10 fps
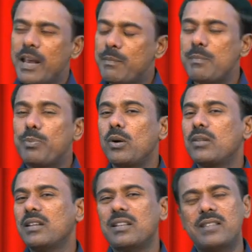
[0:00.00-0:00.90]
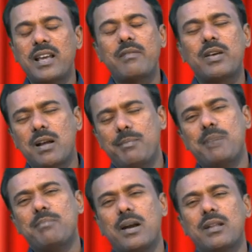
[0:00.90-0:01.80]
இமை பொழுது அந்த தேவன்
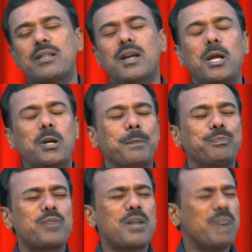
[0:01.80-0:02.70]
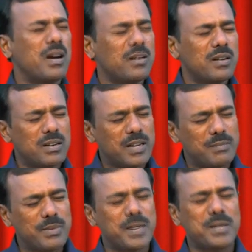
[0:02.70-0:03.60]
நம்மை மறந்தாலும் மறு
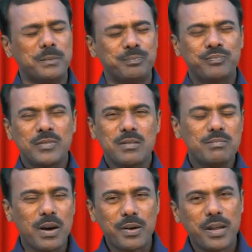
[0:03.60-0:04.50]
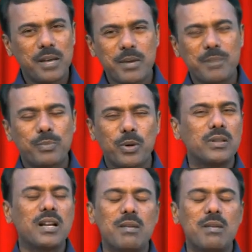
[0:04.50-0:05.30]
நிமிடம் மறு இமை பொழுது